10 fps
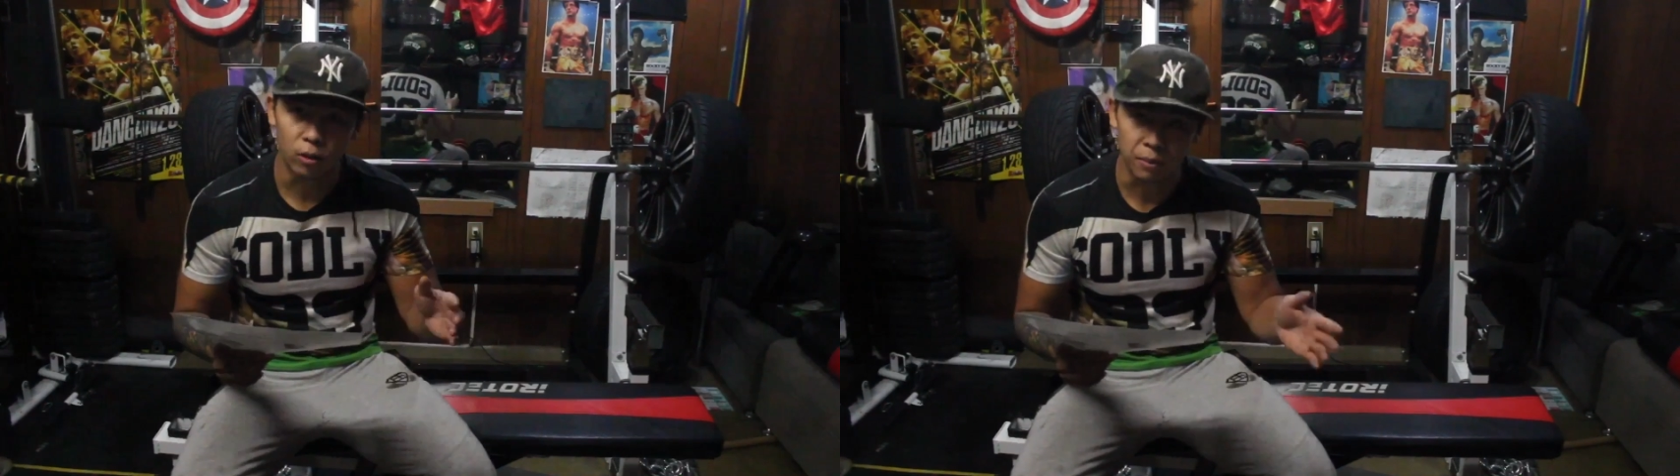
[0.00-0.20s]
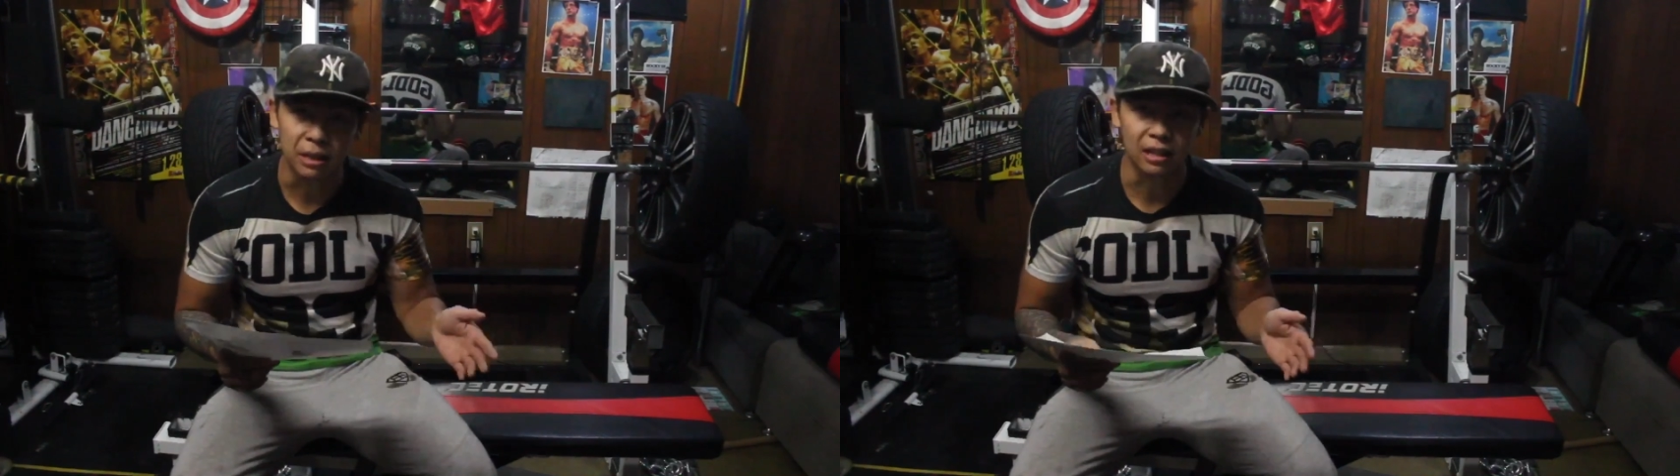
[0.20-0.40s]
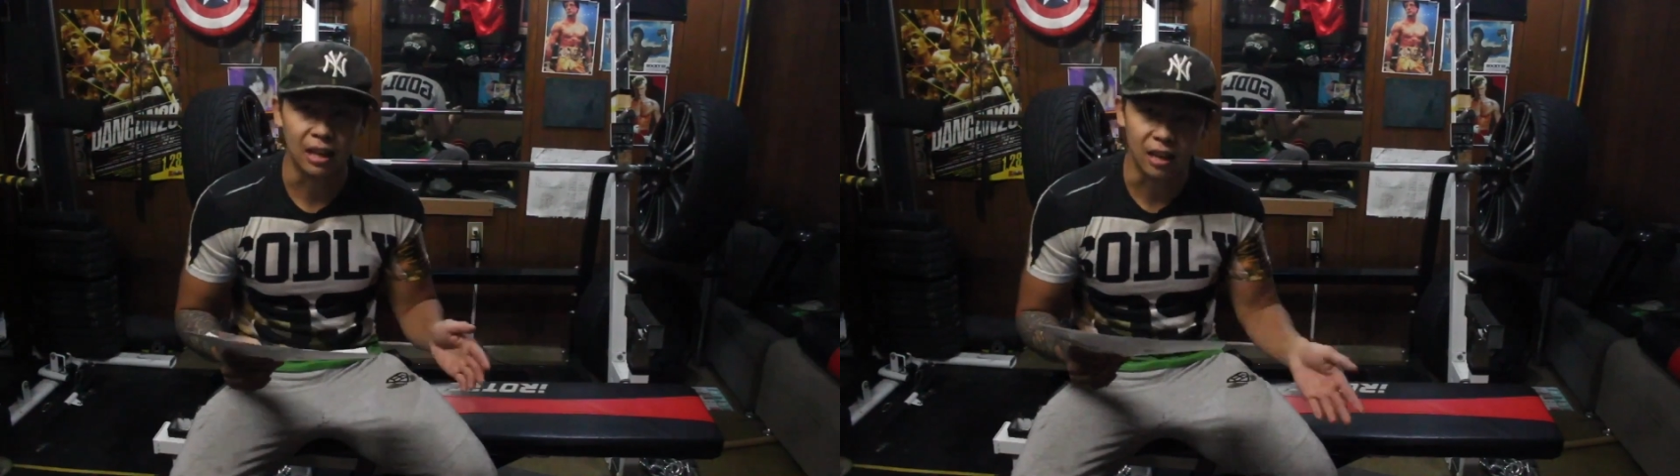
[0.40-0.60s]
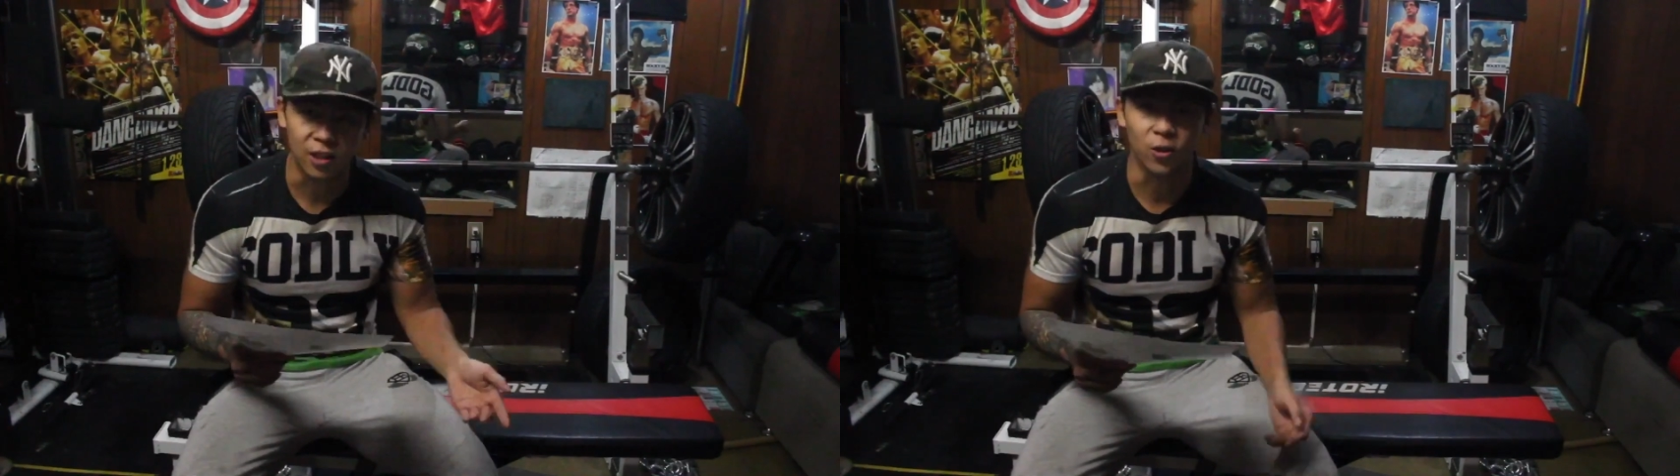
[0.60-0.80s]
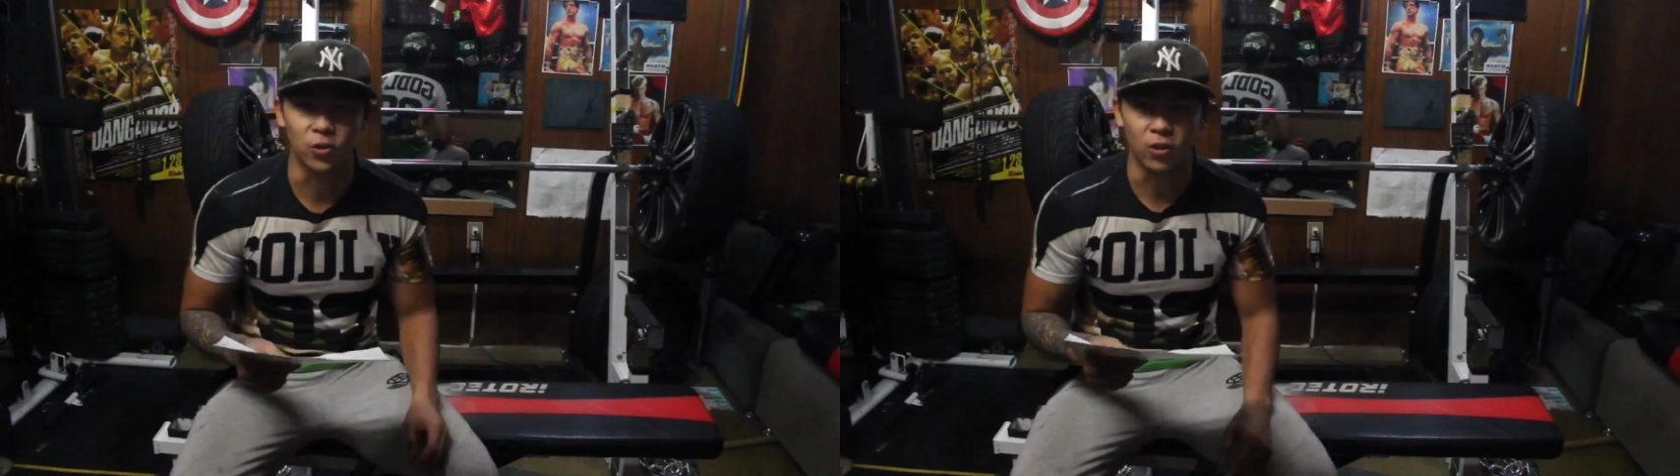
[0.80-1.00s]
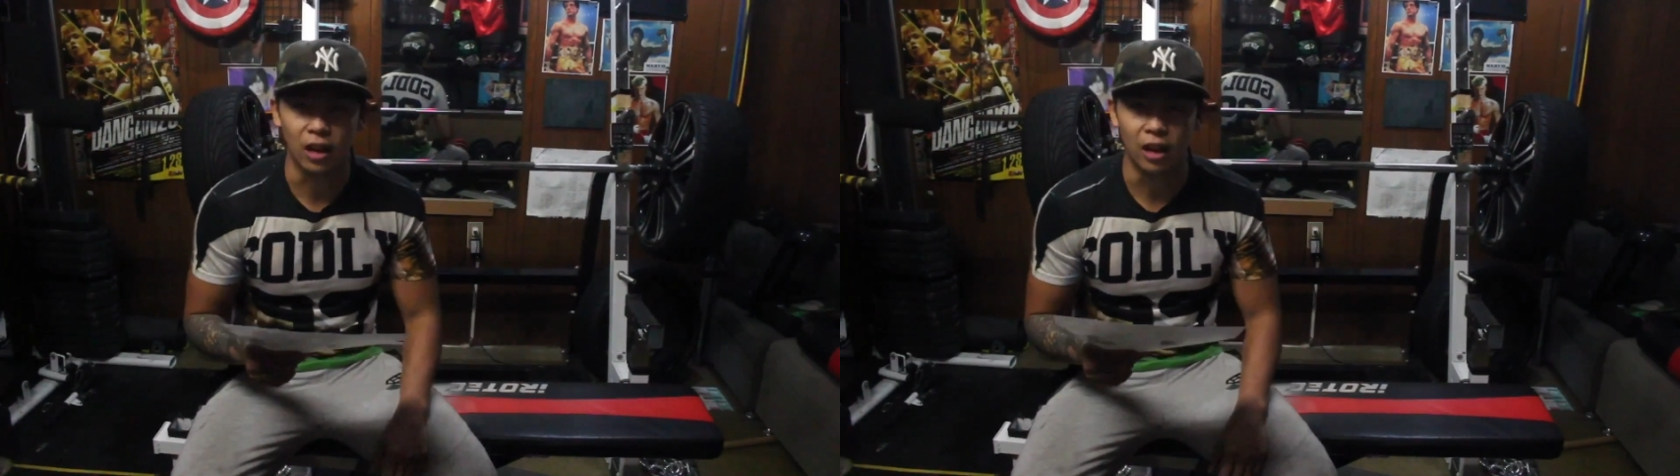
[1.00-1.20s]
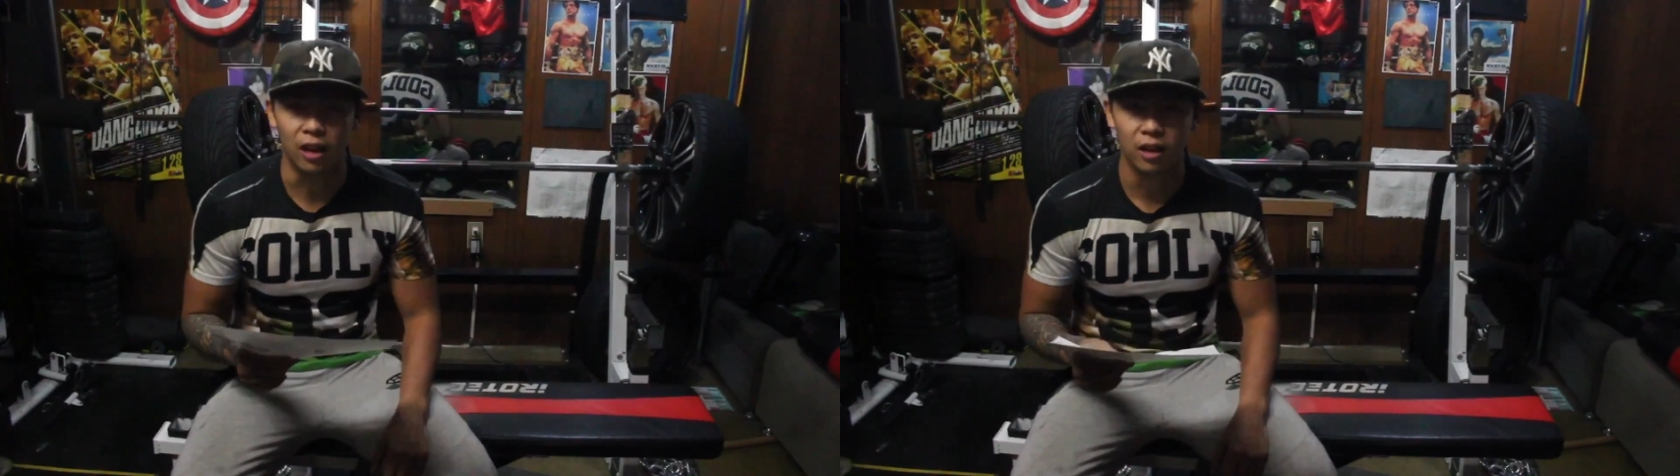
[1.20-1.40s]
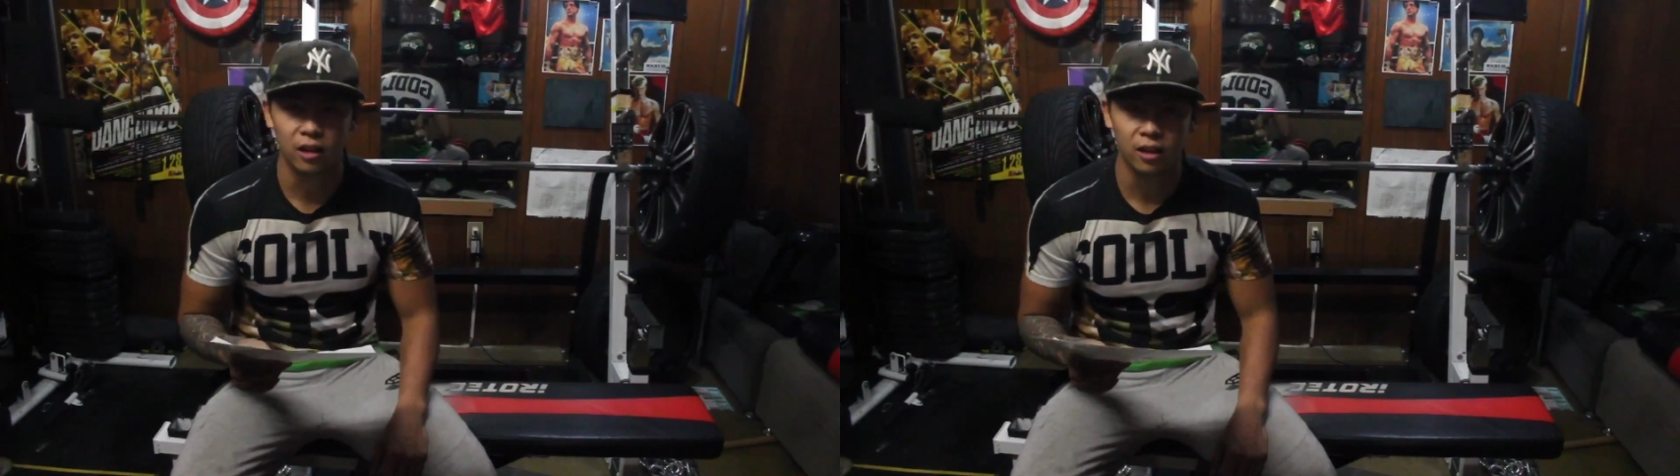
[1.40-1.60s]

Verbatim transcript: 俺みたいに3キロとか